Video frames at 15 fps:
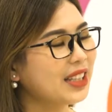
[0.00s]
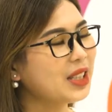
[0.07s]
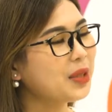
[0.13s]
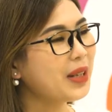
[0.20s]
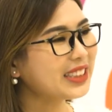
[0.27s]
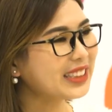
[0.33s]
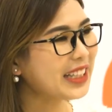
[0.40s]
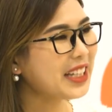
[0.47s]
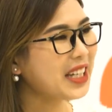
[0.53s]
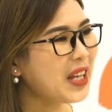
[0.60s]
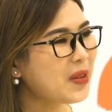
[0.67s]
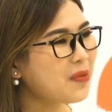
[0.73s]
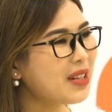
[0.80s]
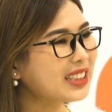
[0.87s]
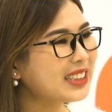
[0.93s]
Thưa bác sĩ,
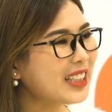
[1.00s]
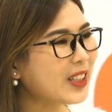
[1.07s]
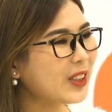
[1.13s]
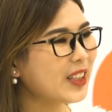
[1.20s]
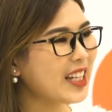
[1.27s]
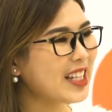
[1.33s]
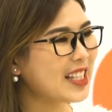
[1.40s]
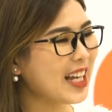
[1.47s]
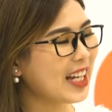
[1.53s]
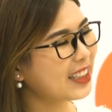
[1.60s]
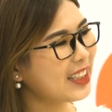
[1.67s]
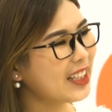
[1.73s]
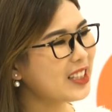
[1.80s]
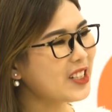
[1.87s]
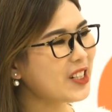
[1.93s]
bác sĩ có thể giải
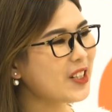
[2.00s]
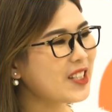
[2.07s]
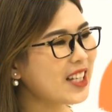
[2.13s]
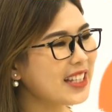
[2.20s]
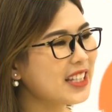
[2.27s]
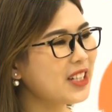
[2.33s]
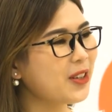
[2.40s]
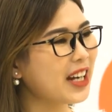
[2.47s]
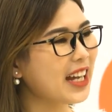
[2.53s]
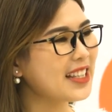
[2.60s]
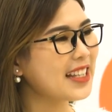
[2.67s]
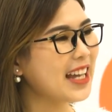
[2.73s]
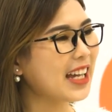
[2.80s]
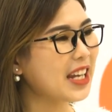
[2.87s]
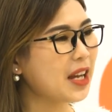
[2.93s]
thích cho rất nhiều khán
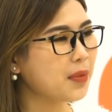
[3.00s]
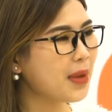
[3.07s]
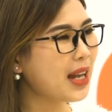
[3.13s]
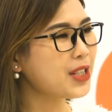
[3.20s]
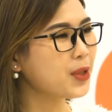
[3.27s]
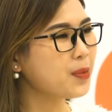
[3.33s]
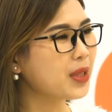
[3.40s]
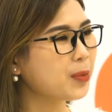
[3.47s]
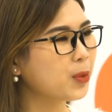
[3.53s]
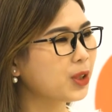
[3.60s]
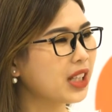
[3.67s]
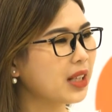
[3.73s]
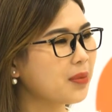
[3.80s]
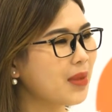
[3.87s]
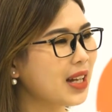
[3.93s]
giả đang mang cho mình một
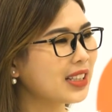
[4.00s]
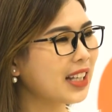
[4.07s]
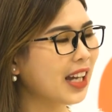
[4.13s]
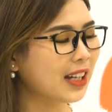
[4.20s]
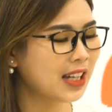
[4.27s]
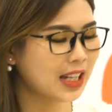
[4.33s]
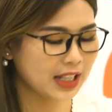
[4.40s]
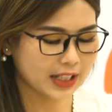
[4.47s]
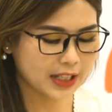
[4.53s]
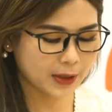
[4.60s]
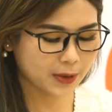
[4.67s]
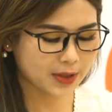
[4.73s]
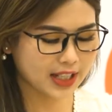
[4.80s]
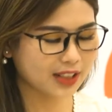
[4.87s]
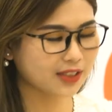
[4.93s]
thắc mắc là
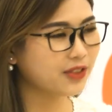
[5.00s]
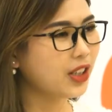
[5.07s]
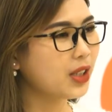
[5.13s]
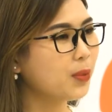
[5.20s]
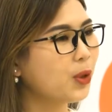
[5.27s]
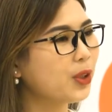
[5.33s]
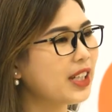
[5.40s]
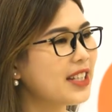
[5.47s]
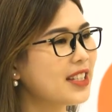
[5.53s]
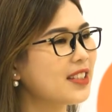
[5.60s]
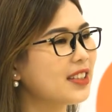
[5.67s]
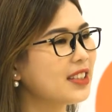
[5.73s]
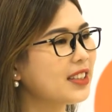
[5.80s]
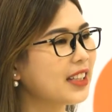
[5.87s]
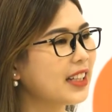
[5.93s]
liệu rằng với một ly sữa
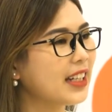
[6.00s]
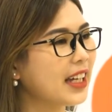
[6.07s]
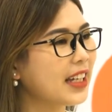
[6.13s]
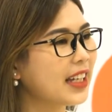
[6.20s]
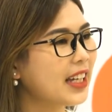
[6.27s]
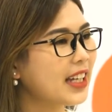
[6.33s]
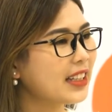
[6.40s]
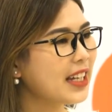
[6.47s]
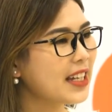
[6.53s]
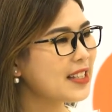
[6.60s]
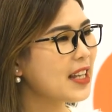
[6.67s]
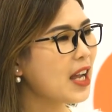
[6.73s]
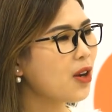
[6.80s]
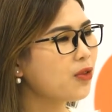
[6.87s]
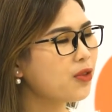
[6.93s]
như thế này, tại
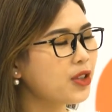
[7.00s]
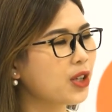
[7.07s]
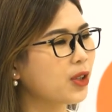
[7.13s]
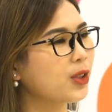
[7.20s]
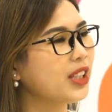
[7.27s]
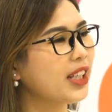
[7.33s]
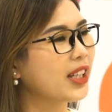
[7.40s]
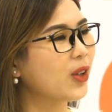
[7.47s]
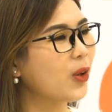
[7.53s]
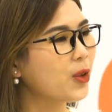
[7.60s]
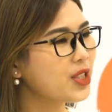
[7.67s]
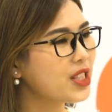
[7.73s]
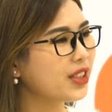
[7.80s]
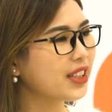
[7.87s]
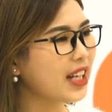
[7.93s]
sao vừa có thể hỗ
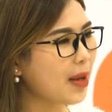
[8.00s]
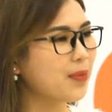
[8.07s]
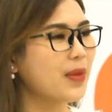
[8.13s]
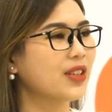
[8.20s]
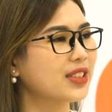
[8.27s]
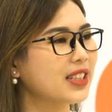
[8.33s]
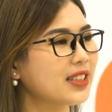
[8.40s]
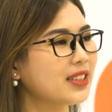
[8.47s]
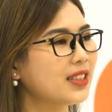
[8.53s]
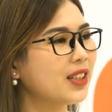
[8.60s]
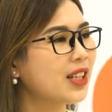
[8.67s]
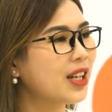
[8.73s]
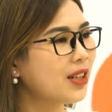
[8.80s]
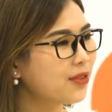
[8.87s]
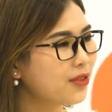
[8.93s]
trợ đảm bảo dinh dưỡng,
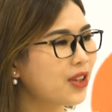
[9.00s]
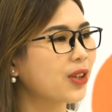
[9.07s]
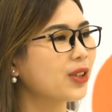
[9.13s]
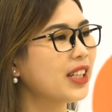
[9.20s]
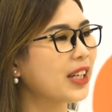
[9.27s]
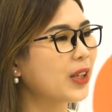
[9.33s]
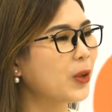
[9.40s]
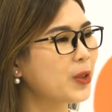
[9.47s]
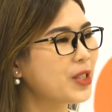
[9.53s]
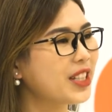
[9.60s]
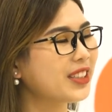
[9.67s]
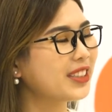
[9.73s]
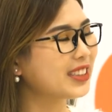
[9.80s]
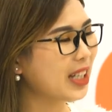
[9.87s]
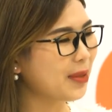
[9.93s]
vừa có thể hỗ
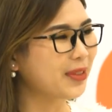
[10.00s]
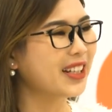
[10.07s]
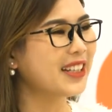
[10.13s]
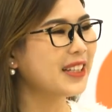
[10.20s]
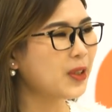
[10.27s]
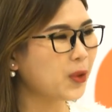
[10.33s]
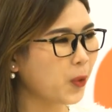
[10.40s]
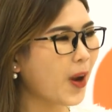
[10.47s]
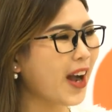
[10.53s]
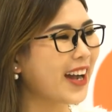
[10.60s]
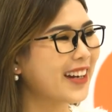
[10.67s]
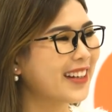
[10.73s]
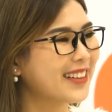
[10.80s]
trợ giảm cân hiệu quả?